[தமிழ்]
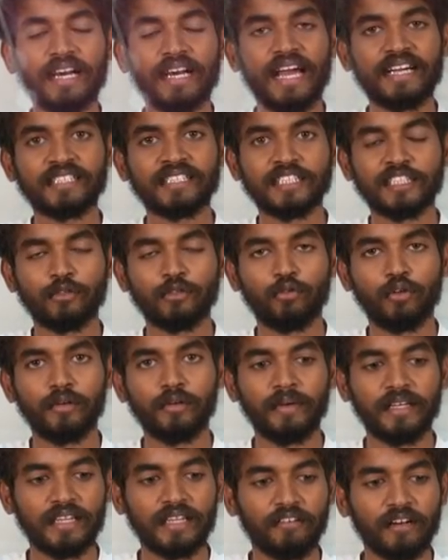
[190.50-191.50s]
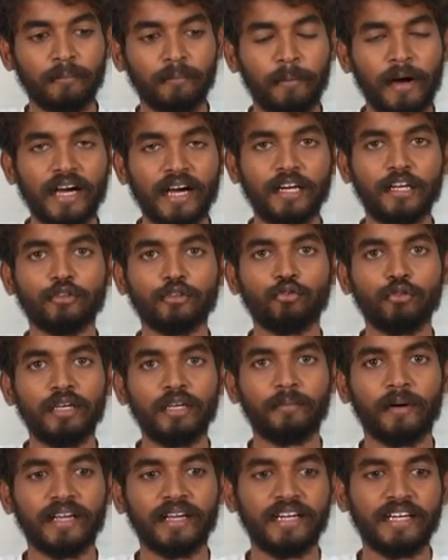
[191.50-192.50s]
ரிலாக்ஸேஷன் கொடுக்குமே தவிர பகலில் தூங்கி
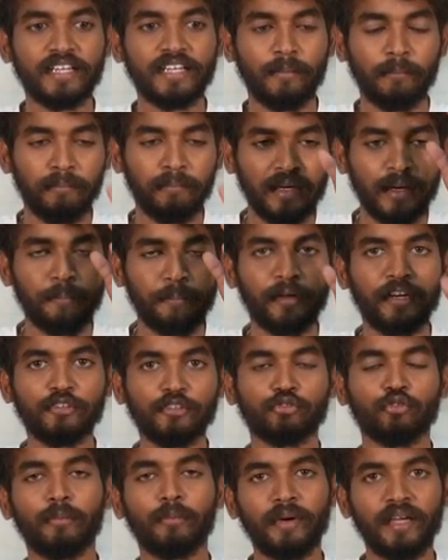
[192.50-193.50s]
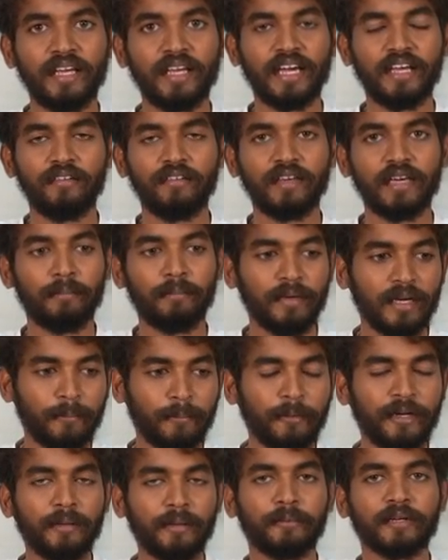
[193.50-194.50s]
பழகிட்டிங்கன்னா மிகப்பெரிய சோம்பேறி ஆயிடுவீங்க
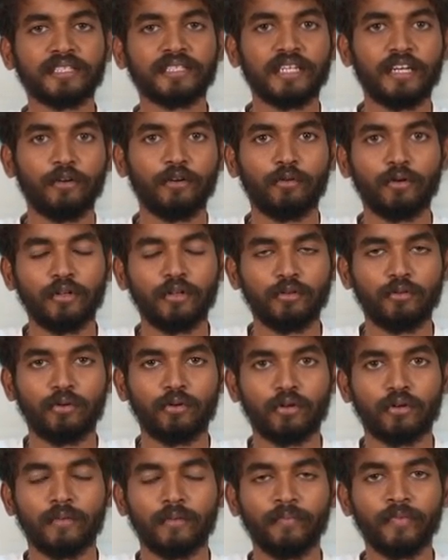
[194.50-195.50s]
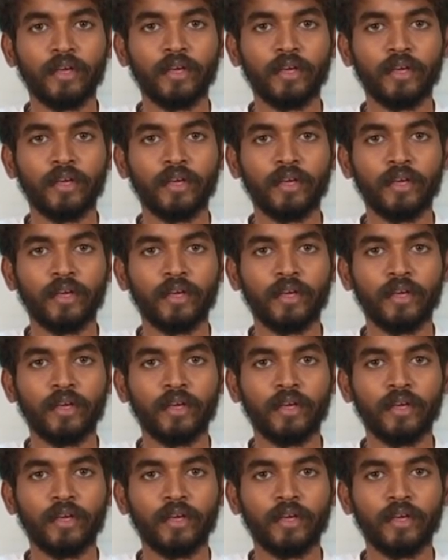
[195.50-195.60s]
மிகப்பெரிய பிரச்சனைகளை கொண்டு வந்து விட்டுரும்